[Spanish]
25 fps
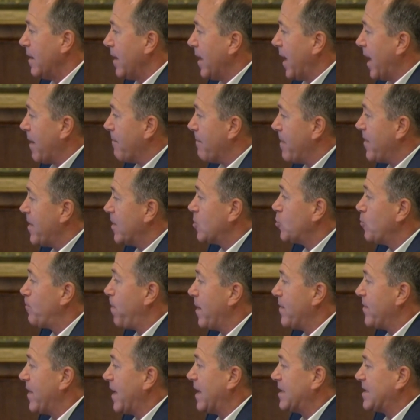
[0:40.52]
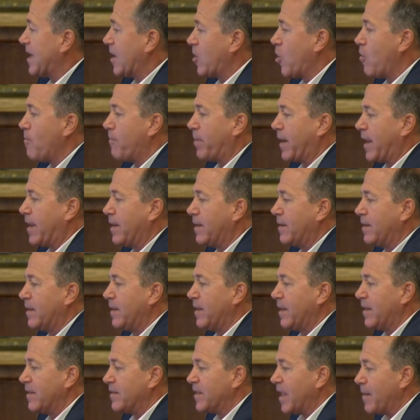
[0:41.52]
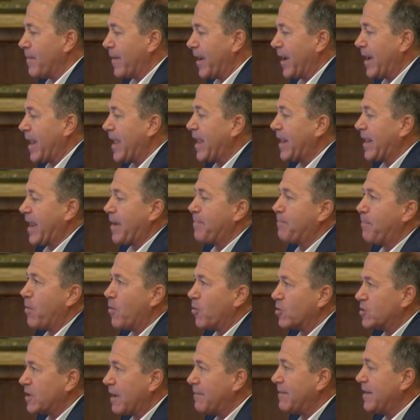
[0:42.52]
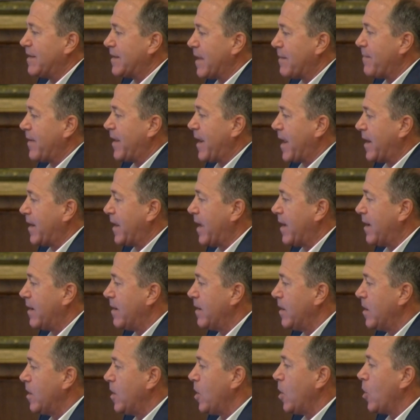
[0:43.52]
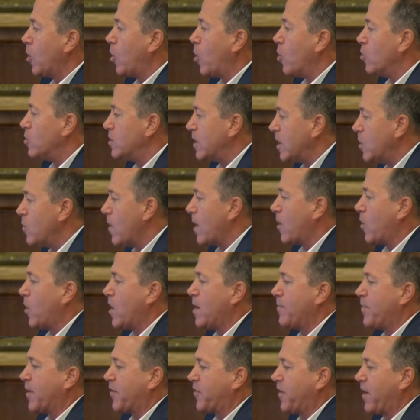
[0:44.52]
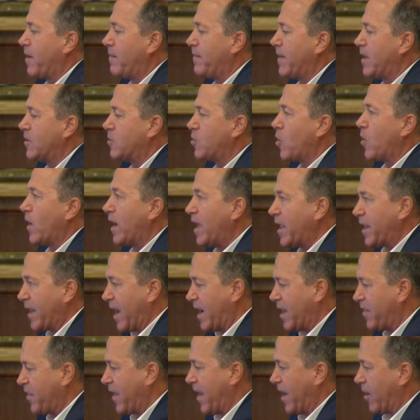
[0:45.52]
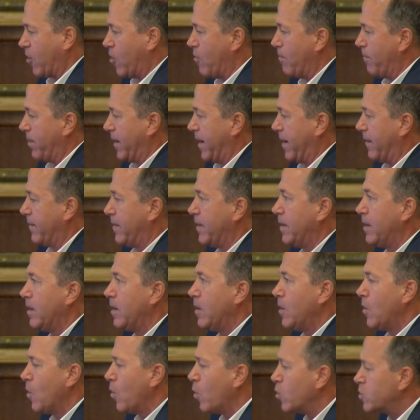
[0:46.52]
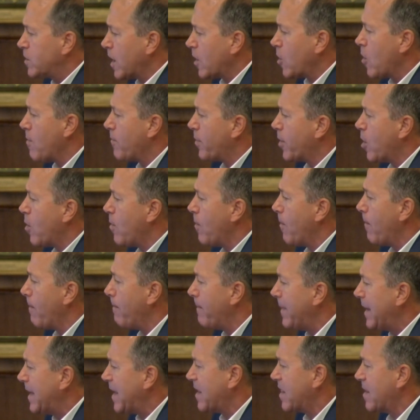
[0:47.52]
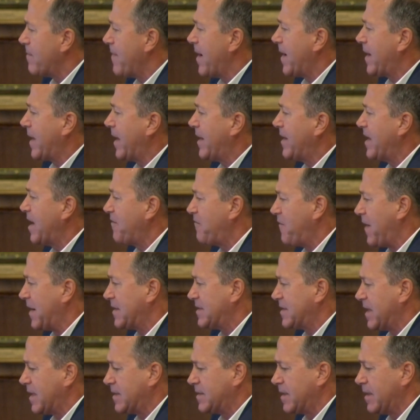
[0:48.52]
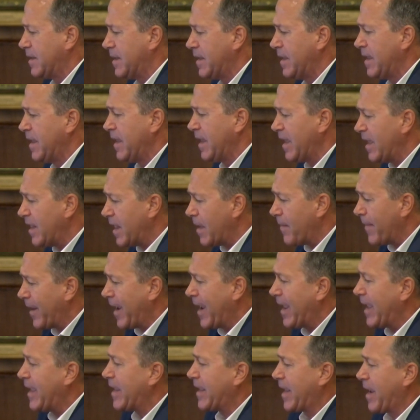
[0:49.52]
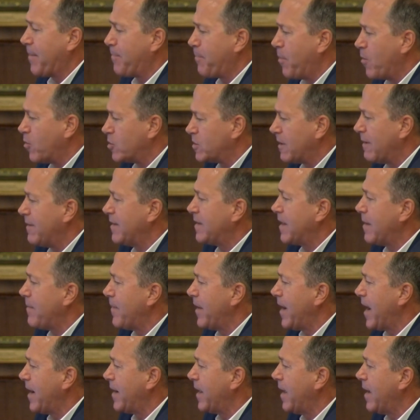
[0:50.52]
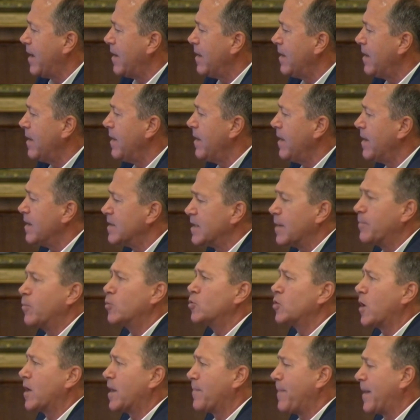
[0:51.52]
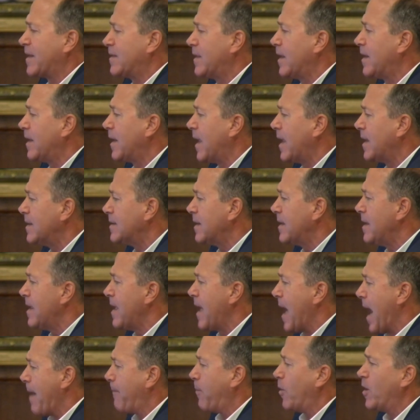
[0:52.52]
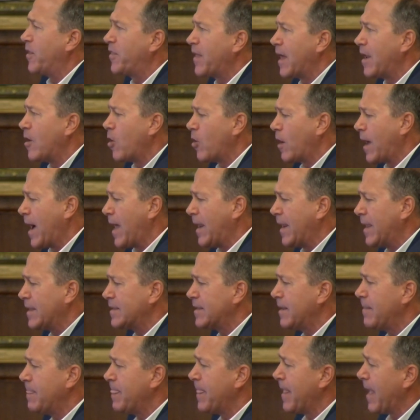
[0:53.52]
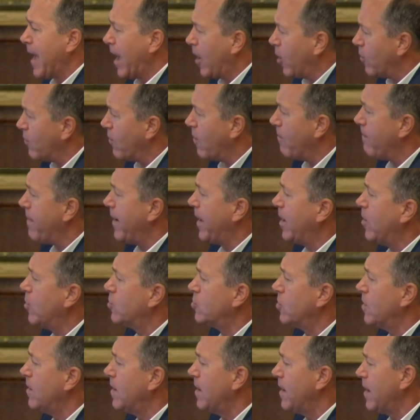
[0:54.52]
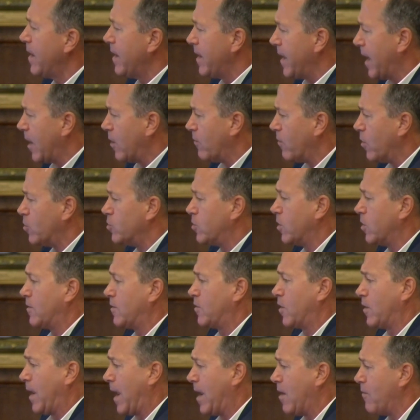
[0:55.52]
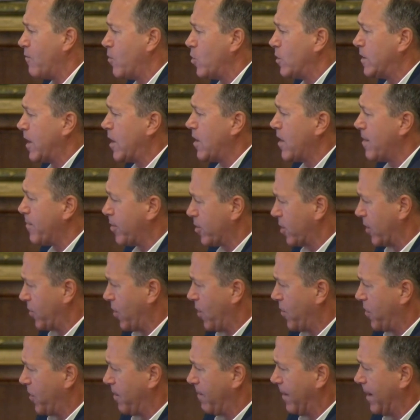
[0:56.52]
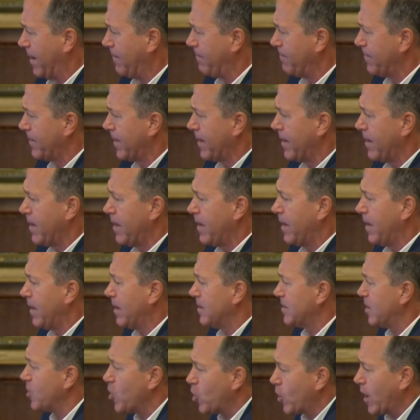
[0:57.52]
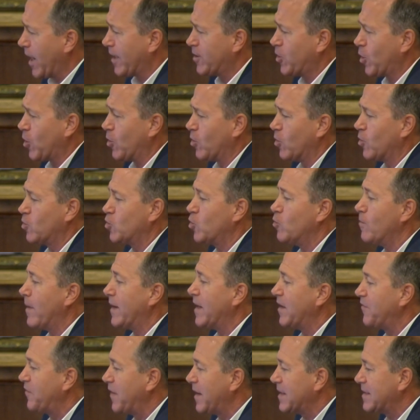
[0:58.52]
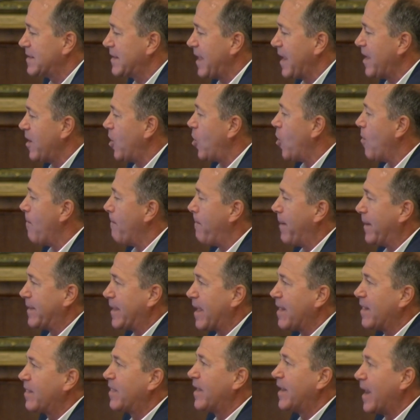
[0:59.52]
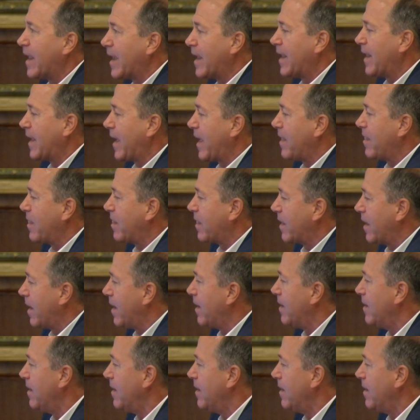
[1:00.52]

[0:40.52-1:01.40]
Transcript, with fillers: en vez de suspender esa compra, de manera irresponsable y temeraria, continúa con el procedimiento y realiza la compra. Usted compró miles de mascarillas falsas y de manera irresponsable y temeraria se puso a repartirlas a policías locales, a los bomberos y a los, a los voluntarios de protección civil. Señor Castro, su manifiesta incompetencia y negligencia